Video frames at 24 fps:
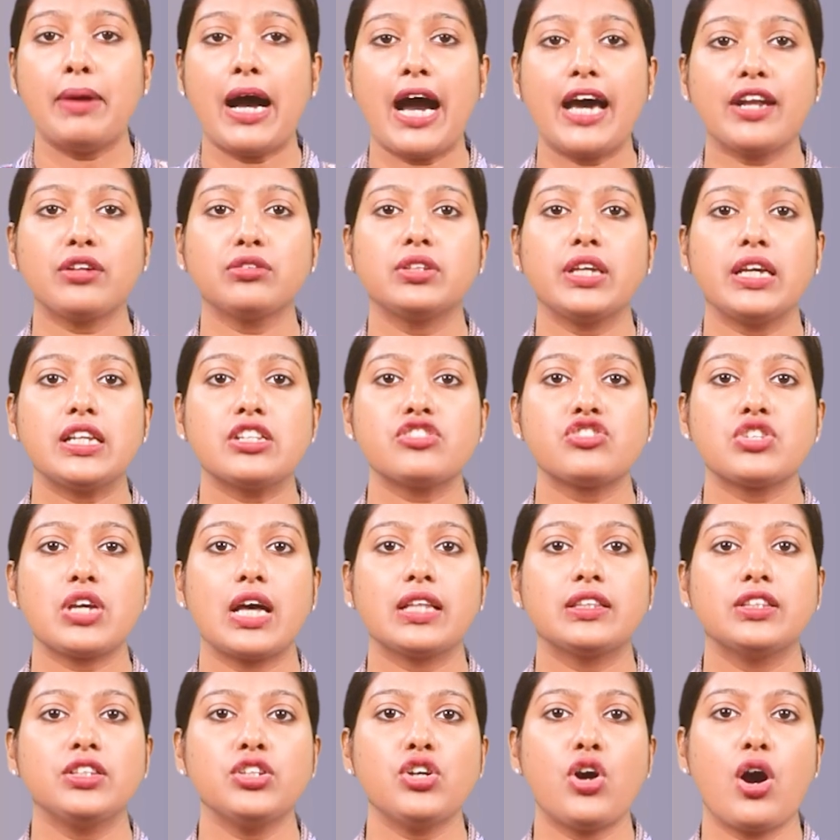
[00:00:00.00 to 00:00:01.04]
ভারতের
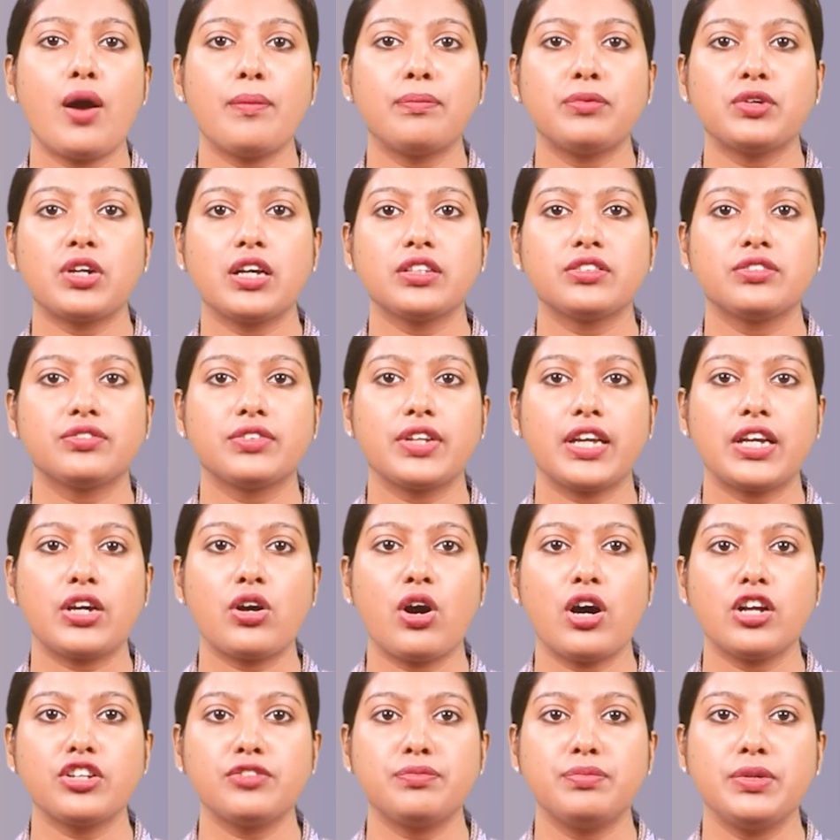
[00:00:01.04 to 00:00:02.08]
জাতীয় অপরাধ
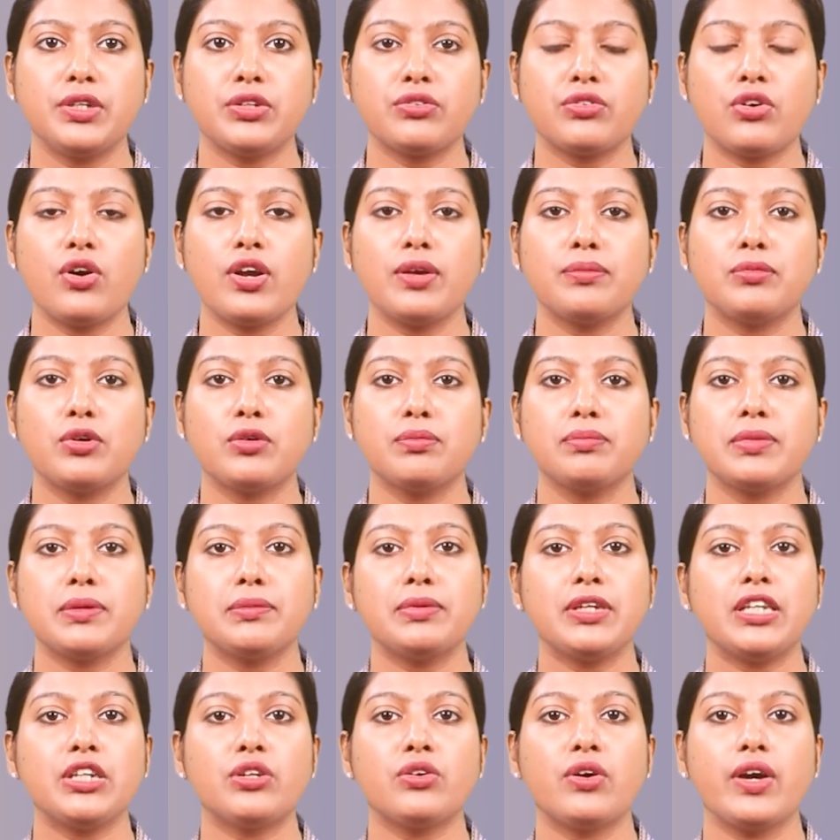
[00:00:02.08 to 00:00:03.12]
রেকর্ড ব্যুরো এবং
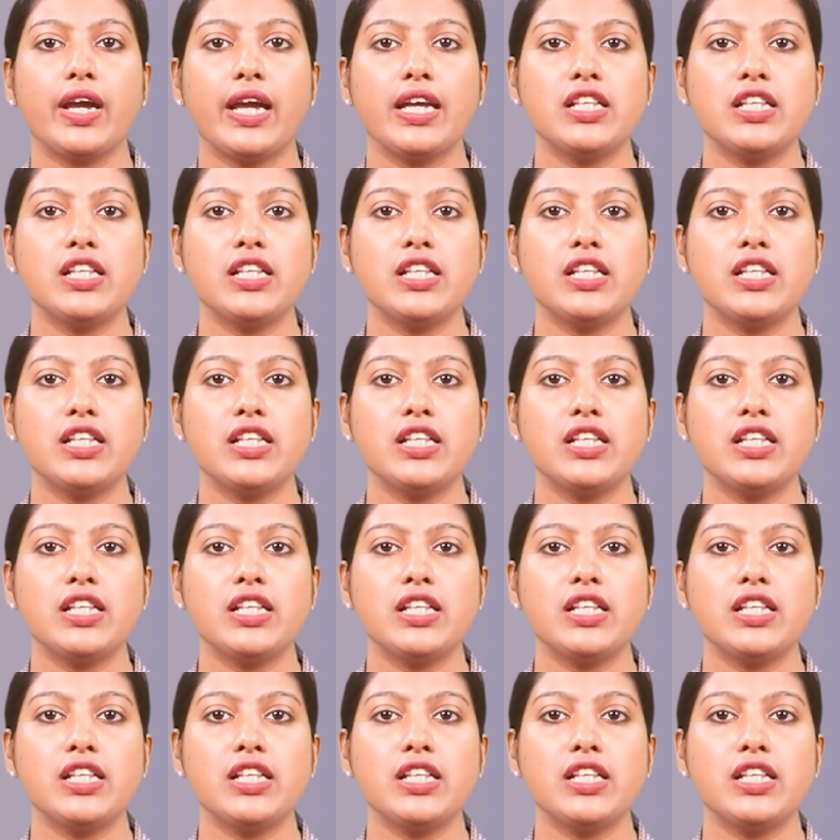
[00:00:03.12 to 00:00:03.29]
বিভিন্ন